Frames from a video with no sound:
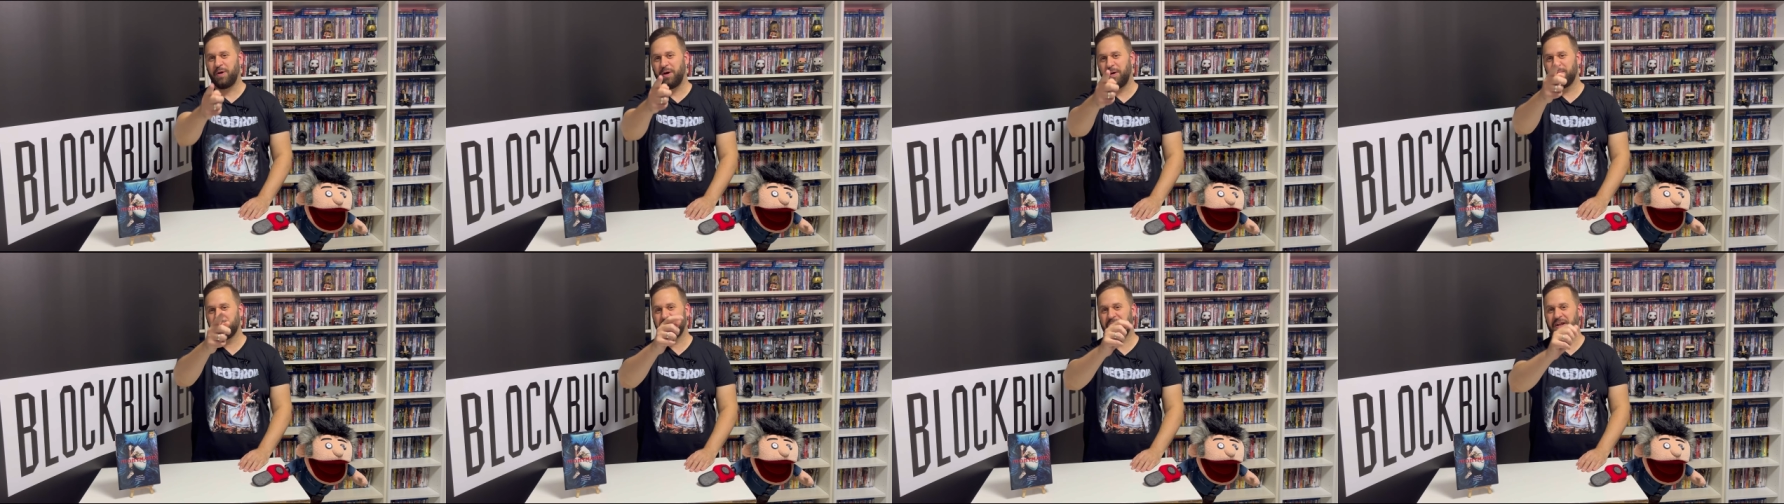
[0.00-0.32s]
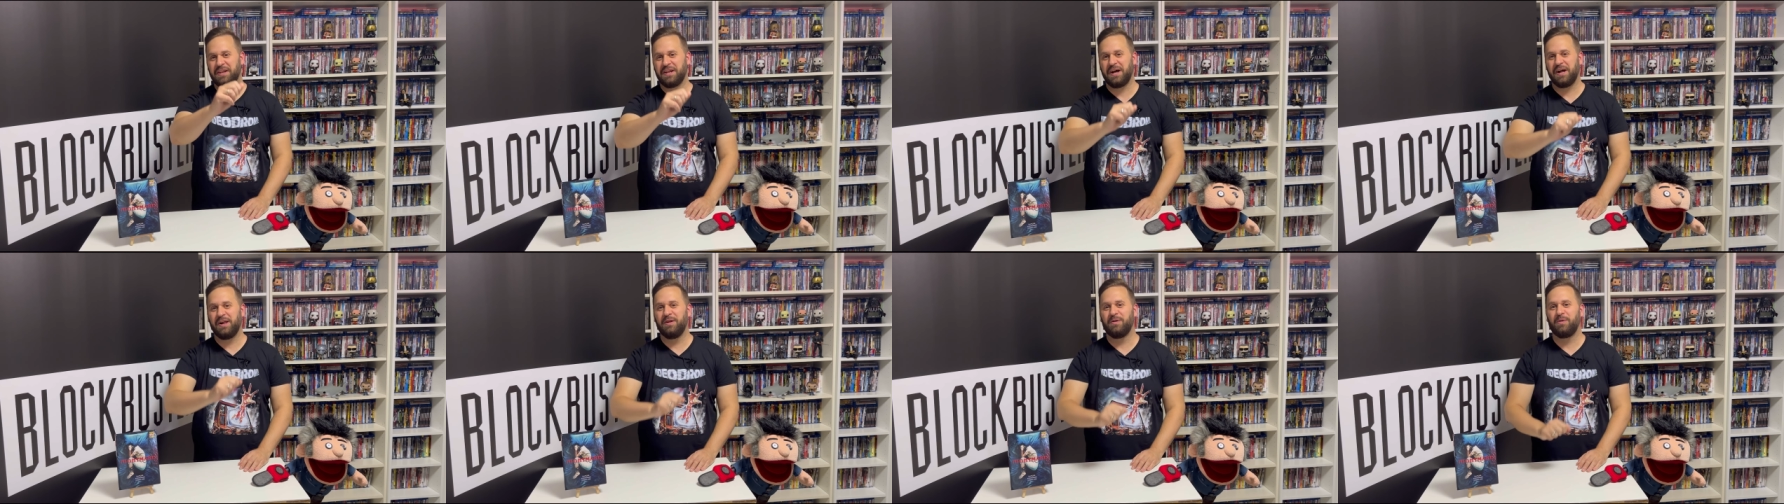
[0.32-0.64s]
eurem
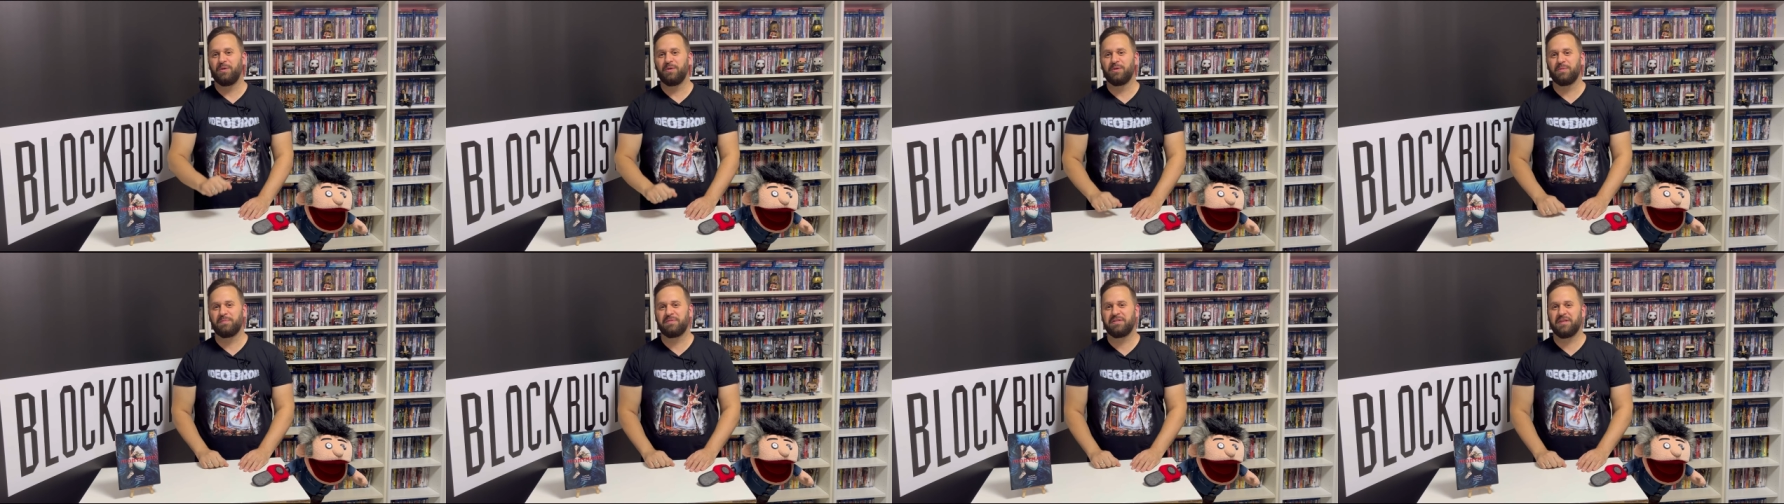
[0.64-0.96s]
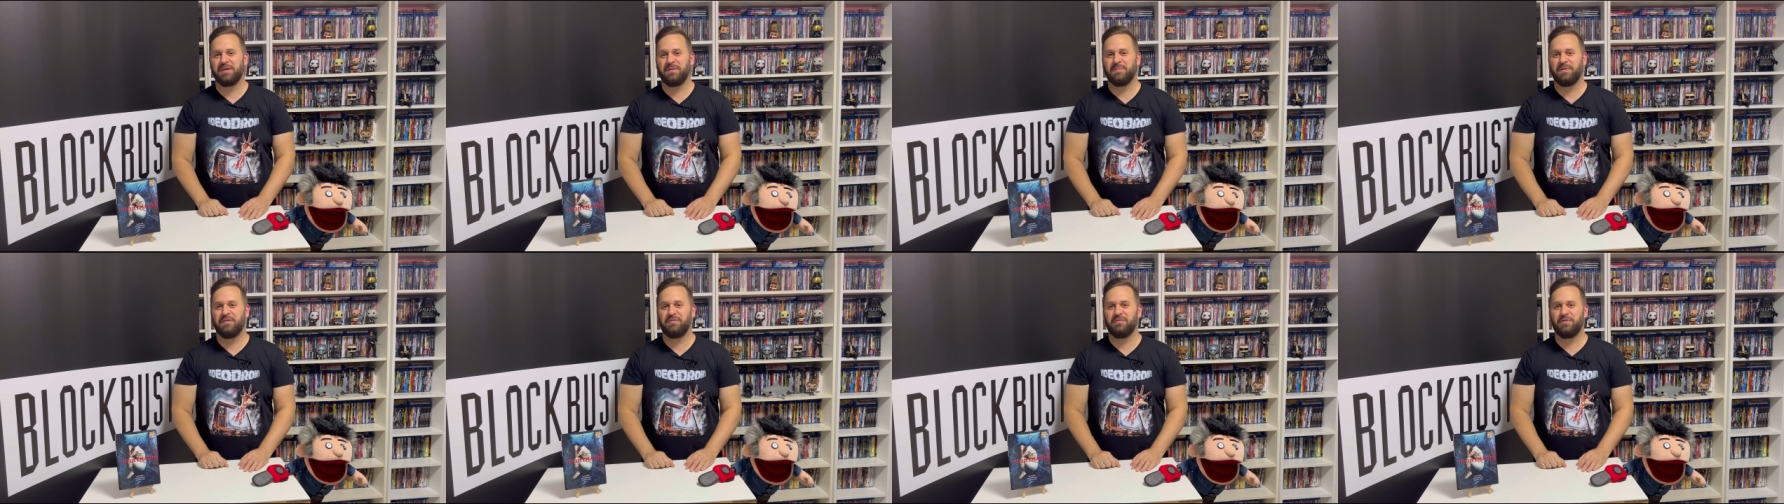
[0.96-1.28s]
Kanal rund ums
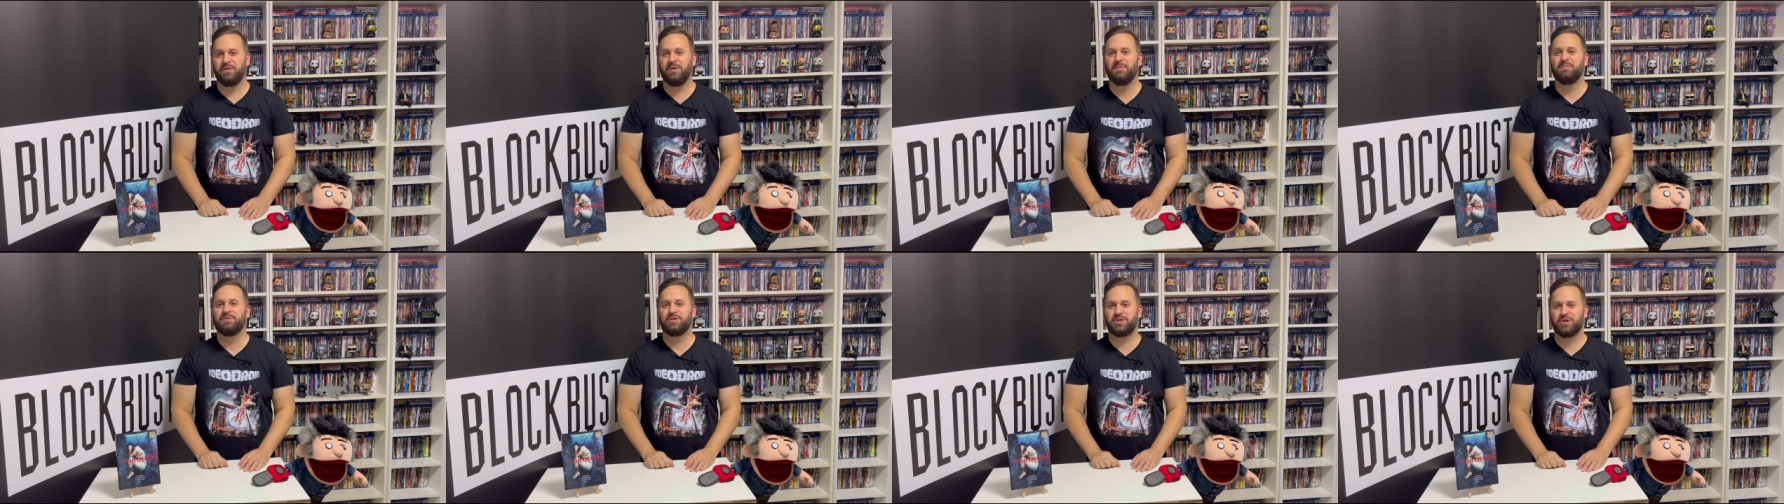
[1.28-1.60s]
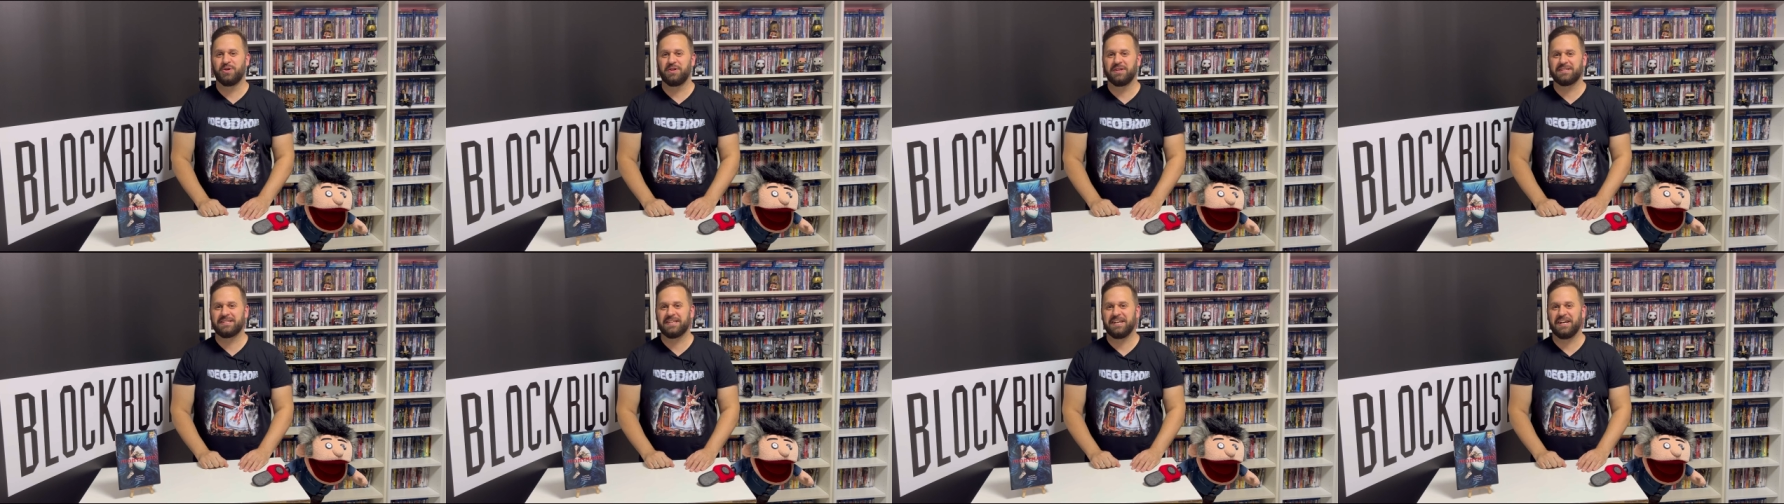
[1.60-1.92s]
Thema Film.
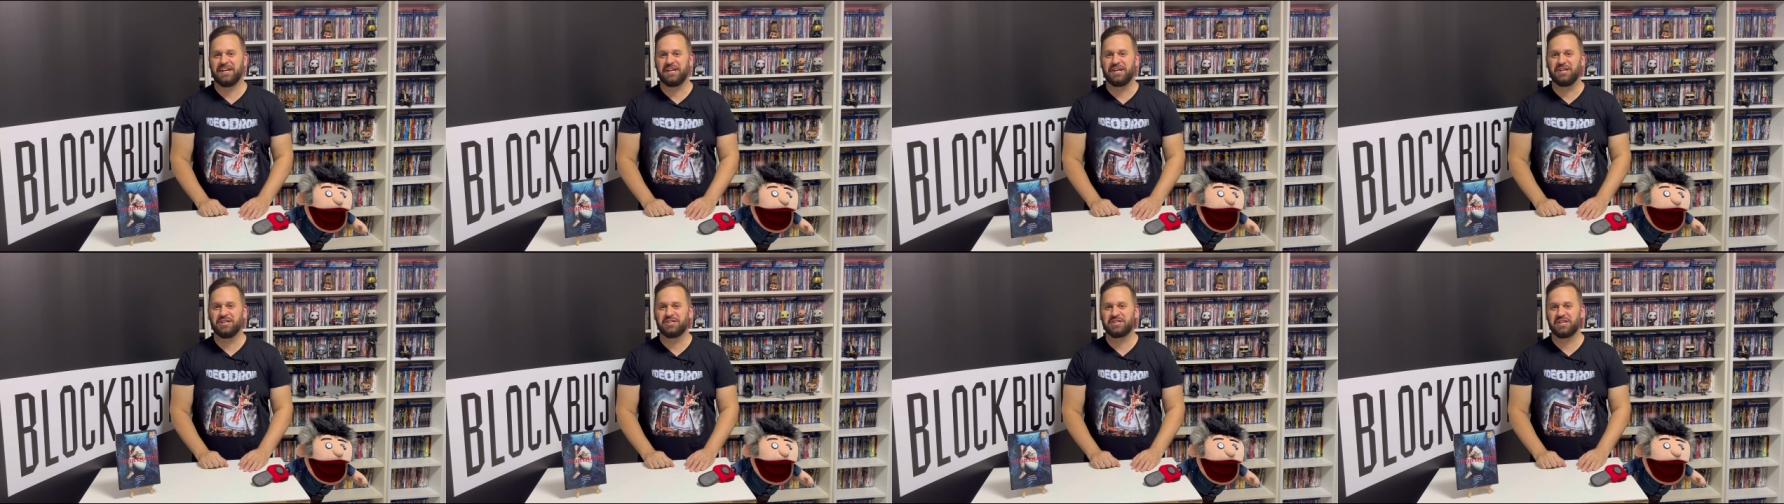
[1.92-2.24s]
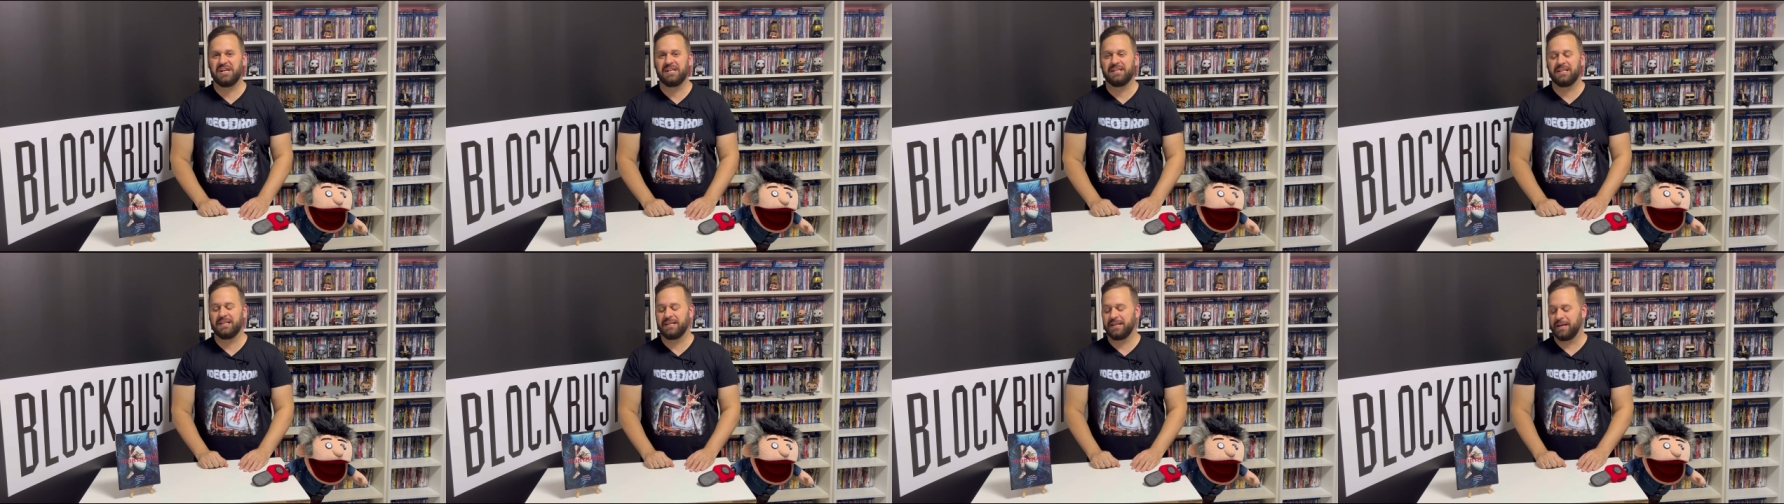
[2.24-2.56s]
Schön, dass ihr
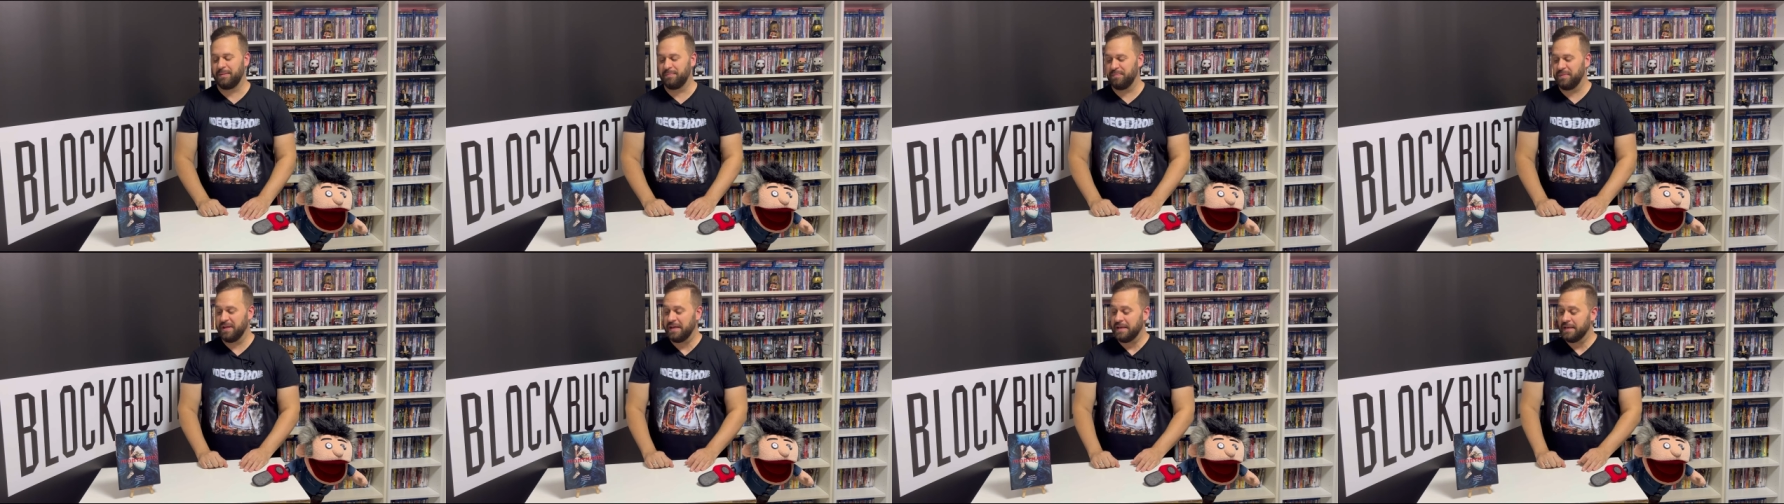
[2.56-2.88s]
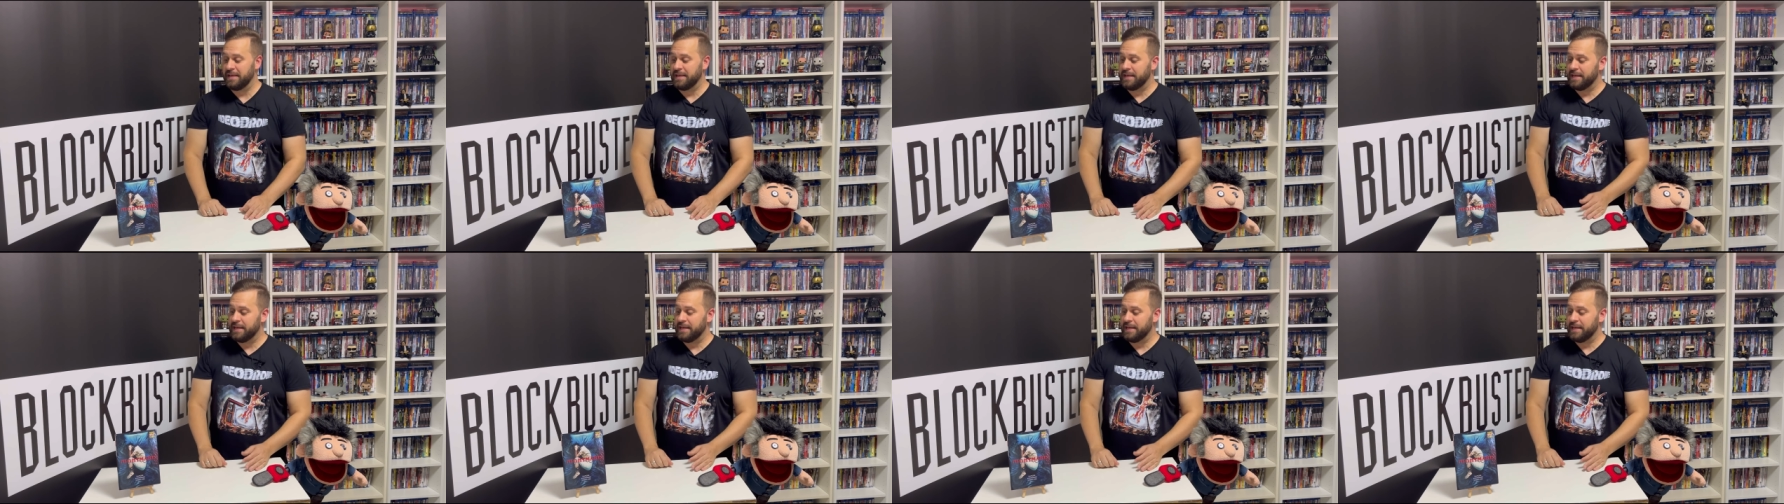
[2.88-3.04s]
eingeschaltet habt.